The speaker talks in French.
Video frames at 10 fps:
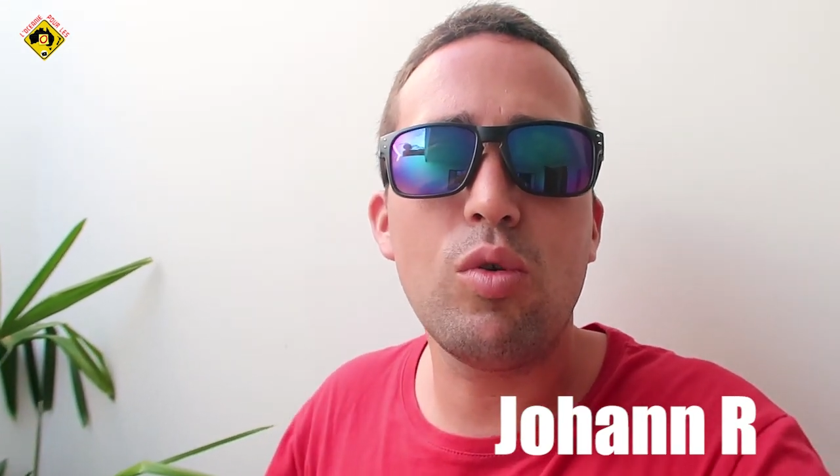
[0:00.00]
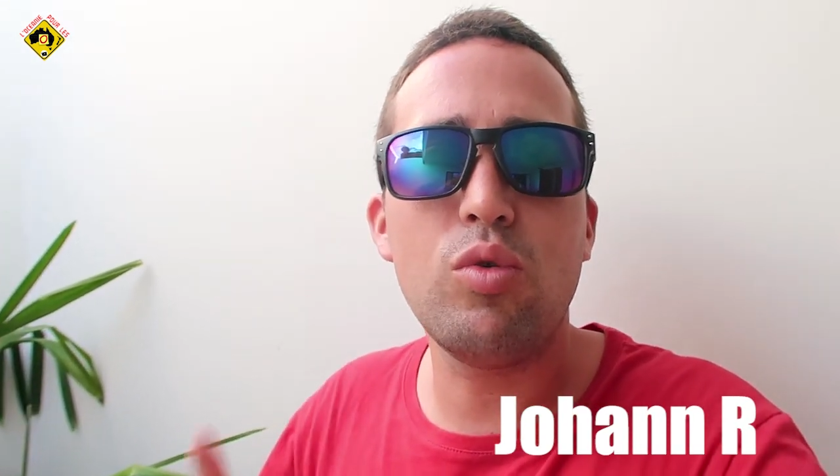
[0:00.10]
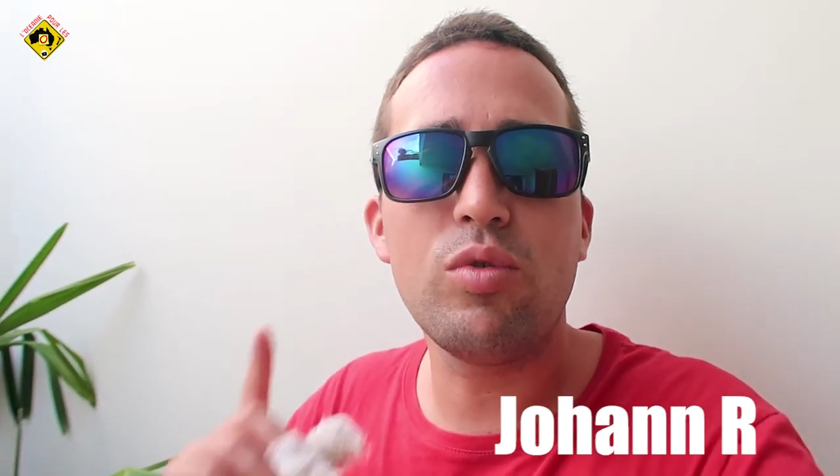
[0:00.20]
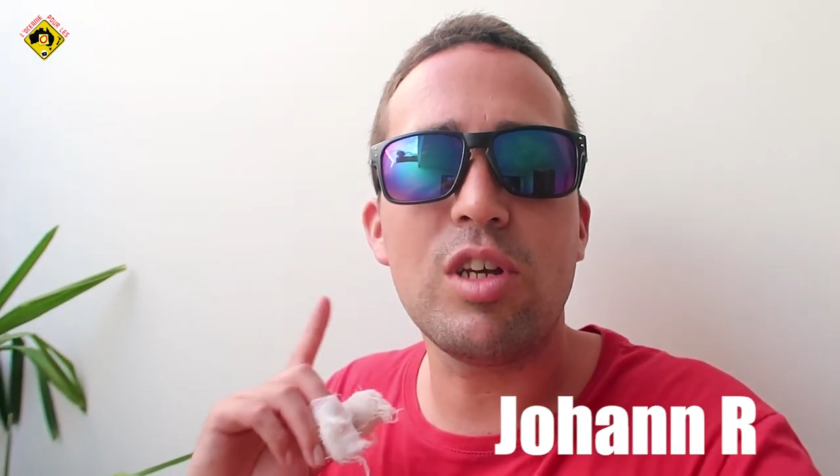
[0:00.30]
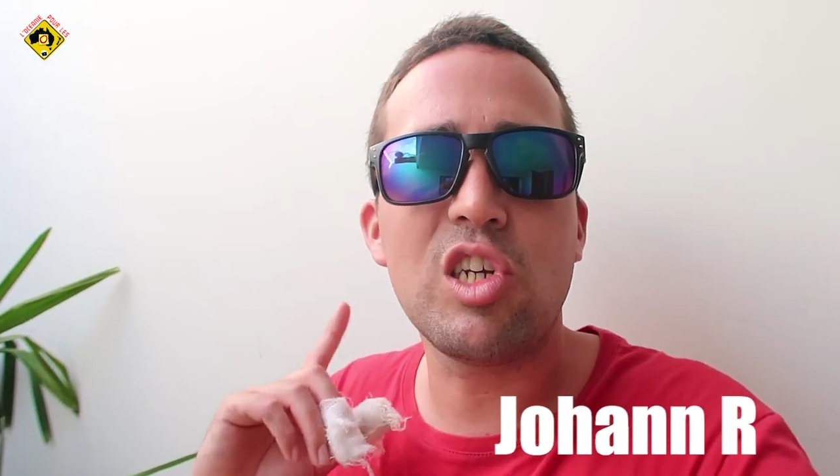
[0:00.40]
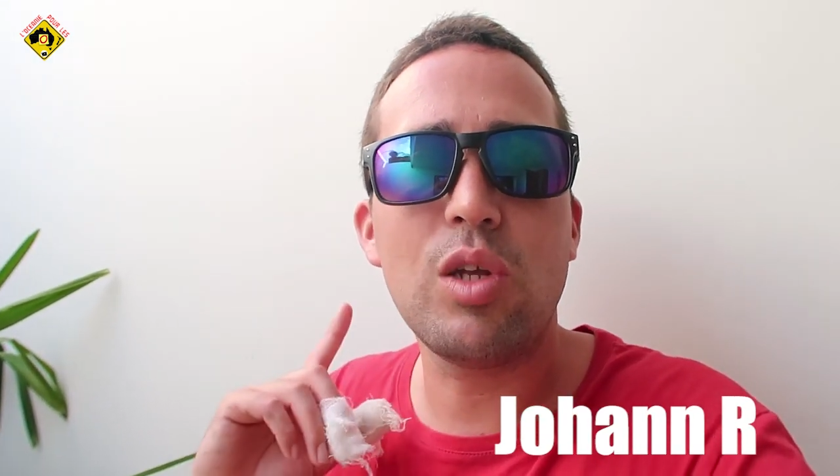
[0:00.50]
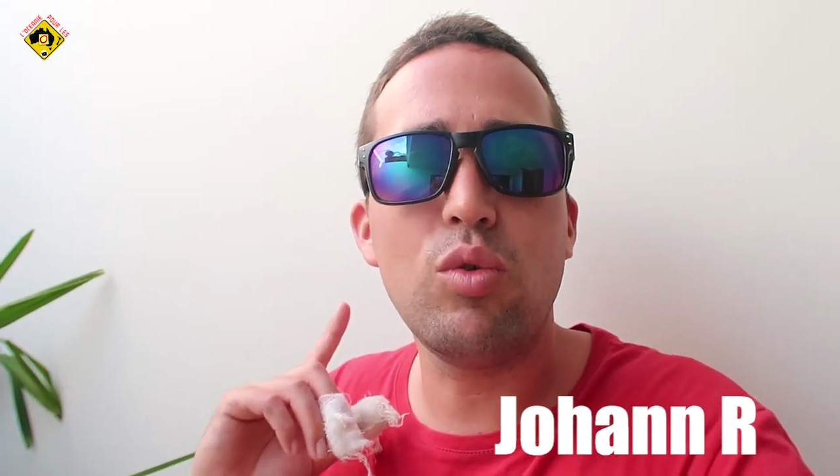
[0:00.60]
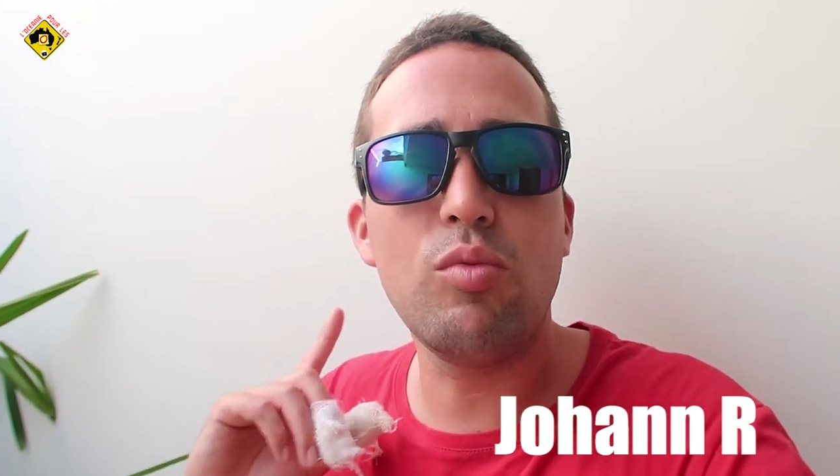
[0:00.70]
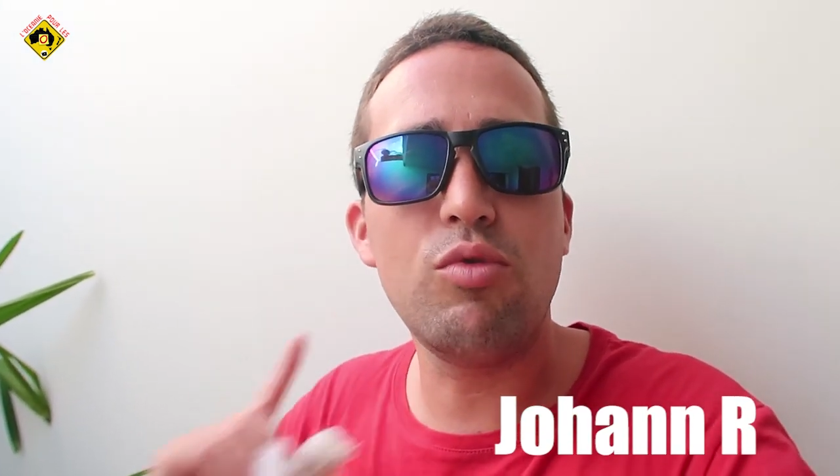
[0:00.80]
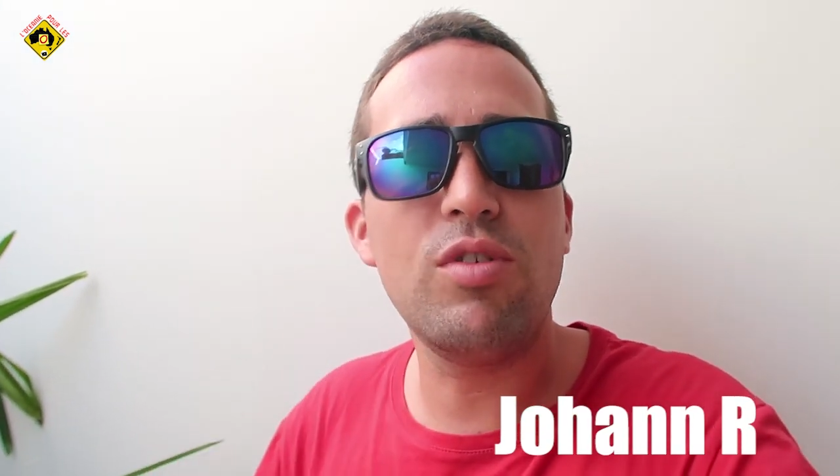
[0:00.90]
le nom de sa chaîne
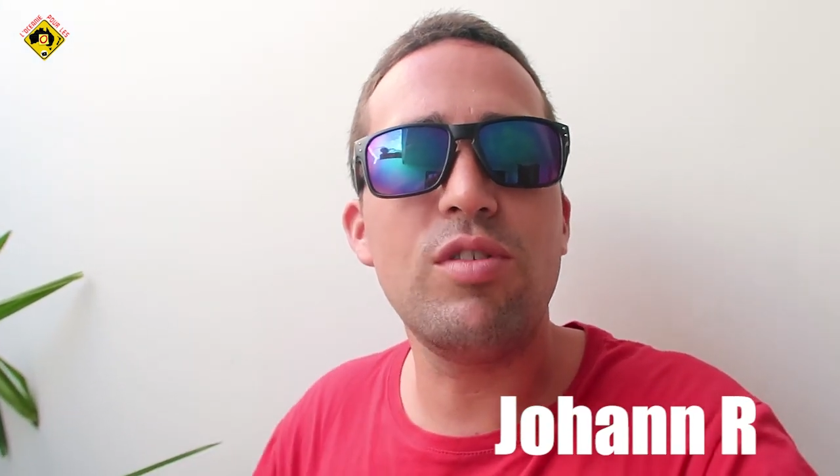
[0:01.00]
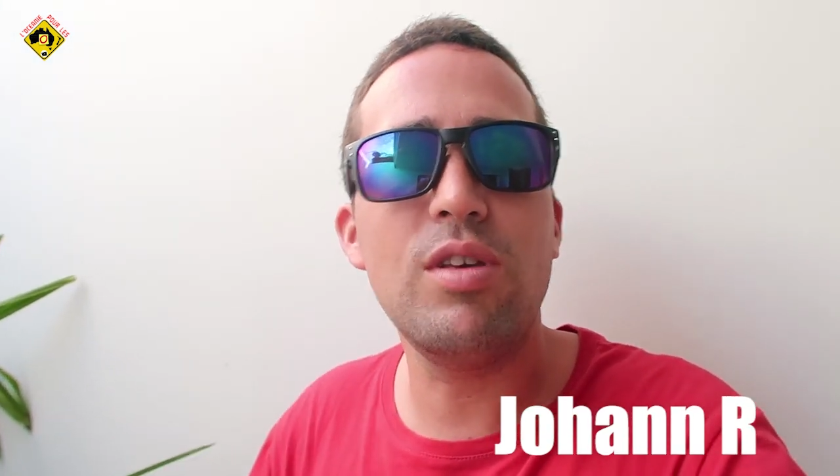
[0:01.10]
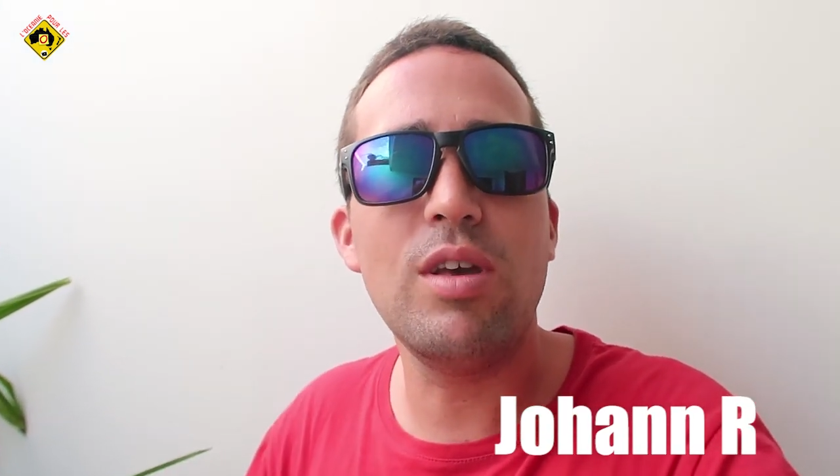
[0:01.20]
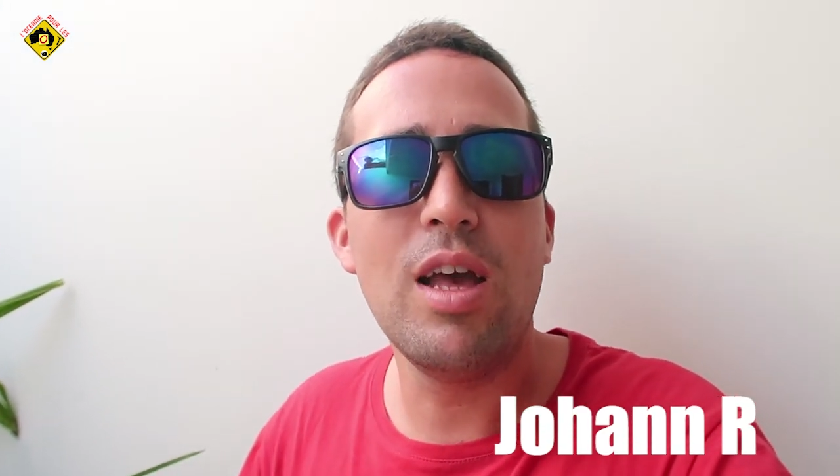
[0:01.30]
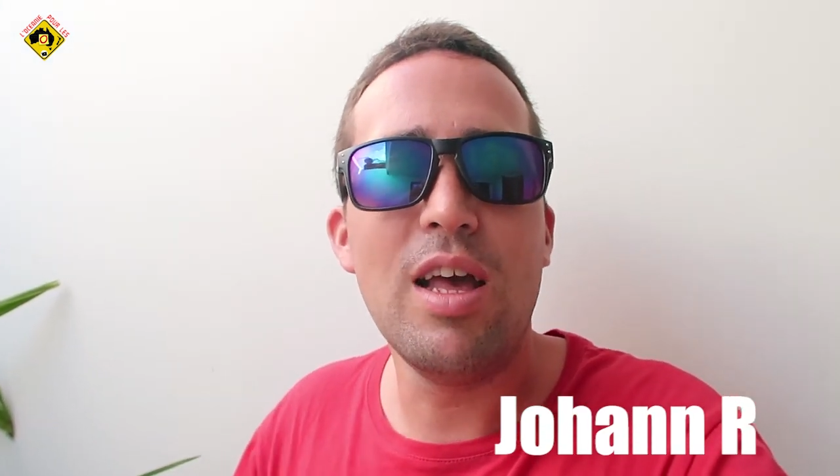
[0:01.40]
YouTube juste ici.